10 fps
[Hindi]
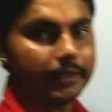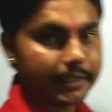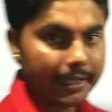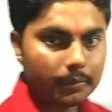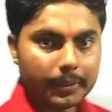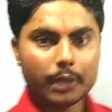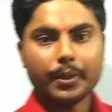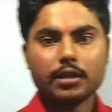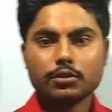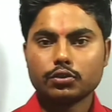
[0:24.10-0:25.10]
जय हिंद मेरे
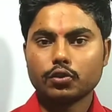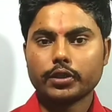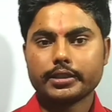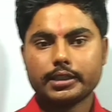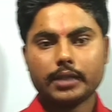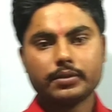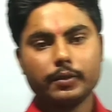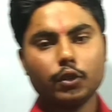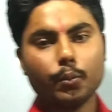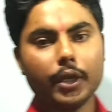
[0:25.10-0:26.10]
प्यारे दोस्तों कैसे आप
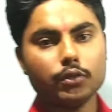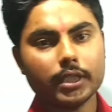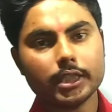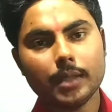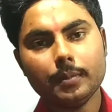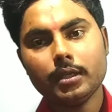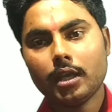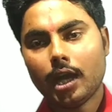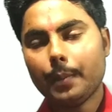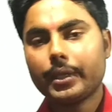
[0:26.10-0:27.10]
सभी लोग मैं हूं सत्यम
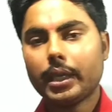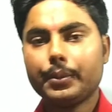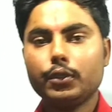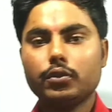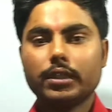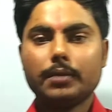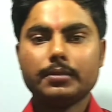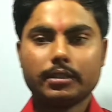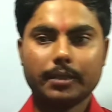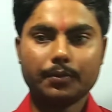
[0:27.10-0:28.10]
आपके अपने यूट्यूब चैनल
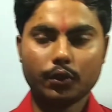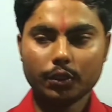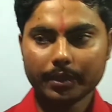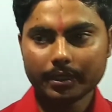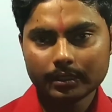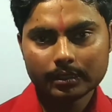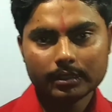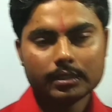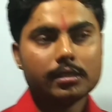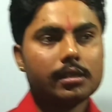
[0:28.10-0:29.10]
सत्यम रोनी में
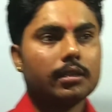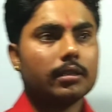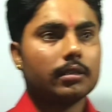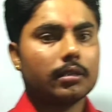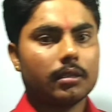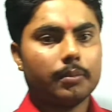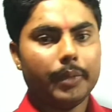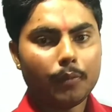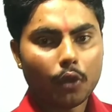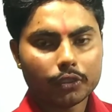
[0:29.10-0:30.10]

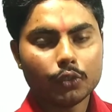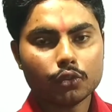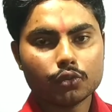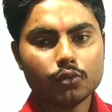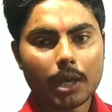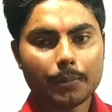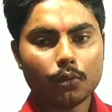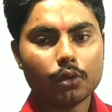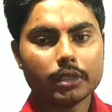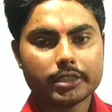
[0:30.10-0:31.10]
मैं बहुत ही खुश हूं आप
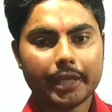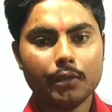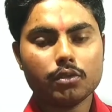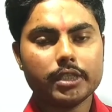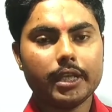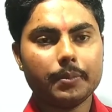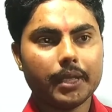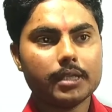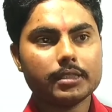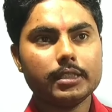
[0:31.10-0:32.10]
लोगों के सहयोग से एंड
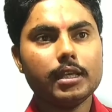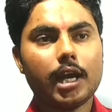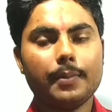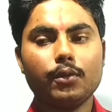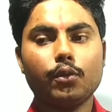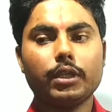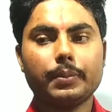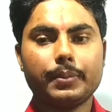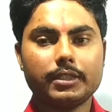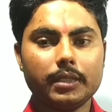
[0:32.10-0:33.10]
प्यार से आप लोगों ने
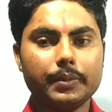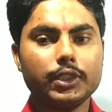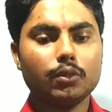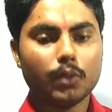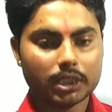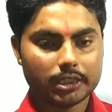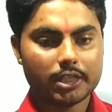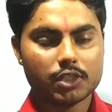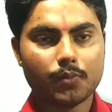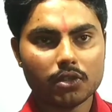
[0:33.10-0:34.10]
पिछले वीडियो में बहुत अच्छा
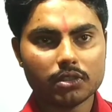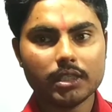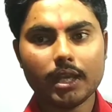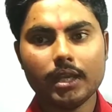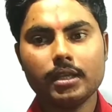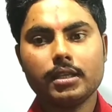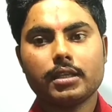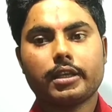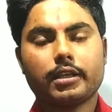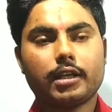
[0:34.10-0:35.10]
रिस्पांस दिया
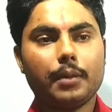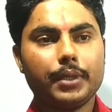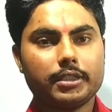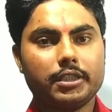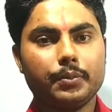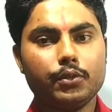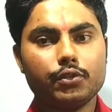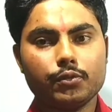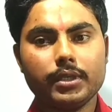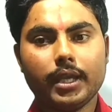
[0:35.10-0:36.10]
काफी अच्छे
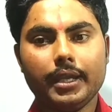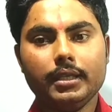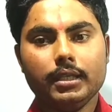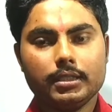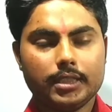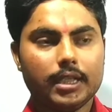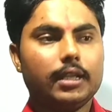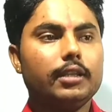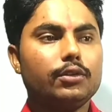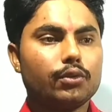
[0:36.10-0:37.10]
व्यूज भी आए ज्यादा
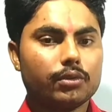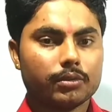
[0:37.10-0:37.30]
नहीं तो